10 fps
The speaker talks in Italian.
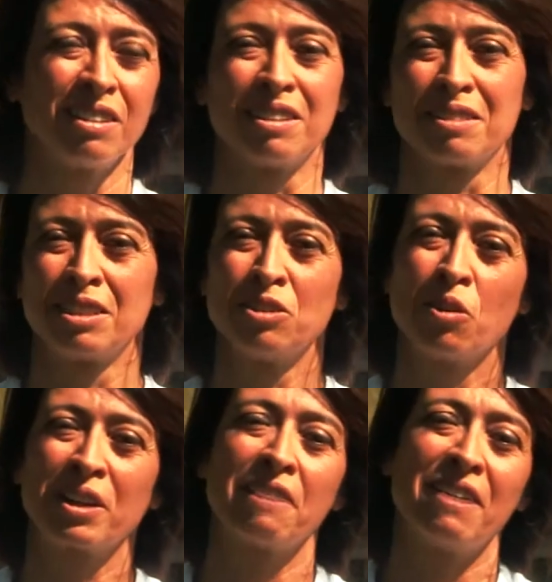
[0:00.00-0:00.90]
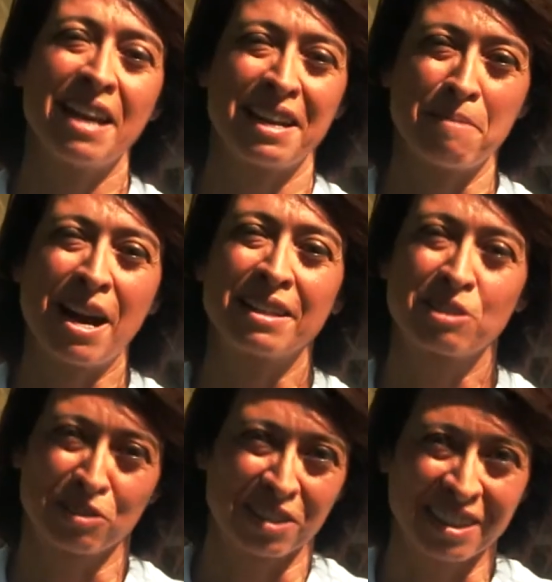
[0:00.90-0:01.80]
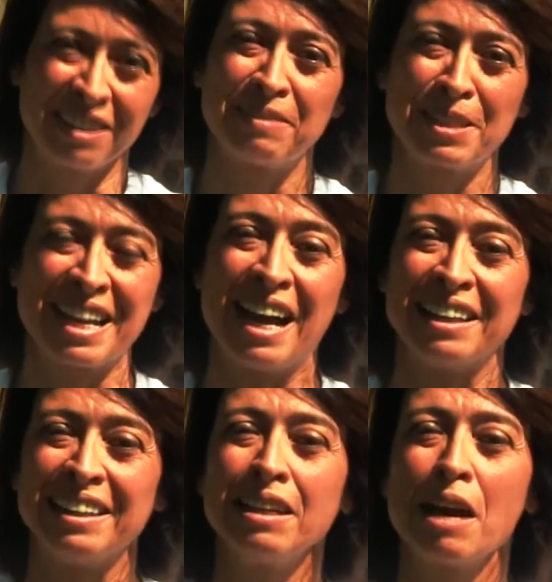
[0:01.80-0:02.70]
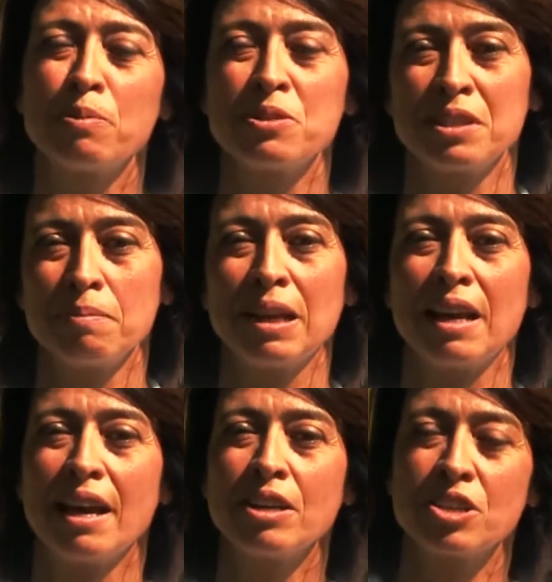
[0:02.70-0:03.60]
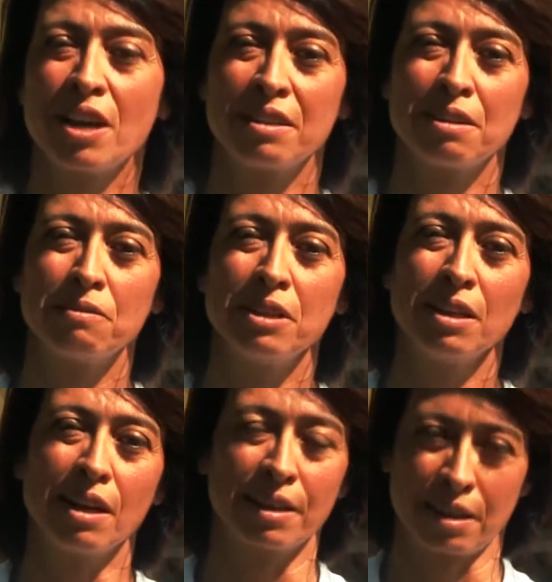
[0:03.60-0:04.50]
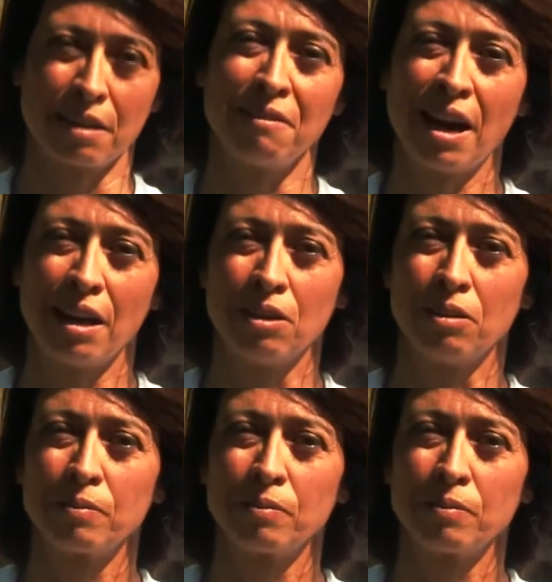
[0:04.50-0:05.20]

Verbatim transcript: eh, di noi cavalieri amazzoni pisani, è possibile accedervi anche a cavallo.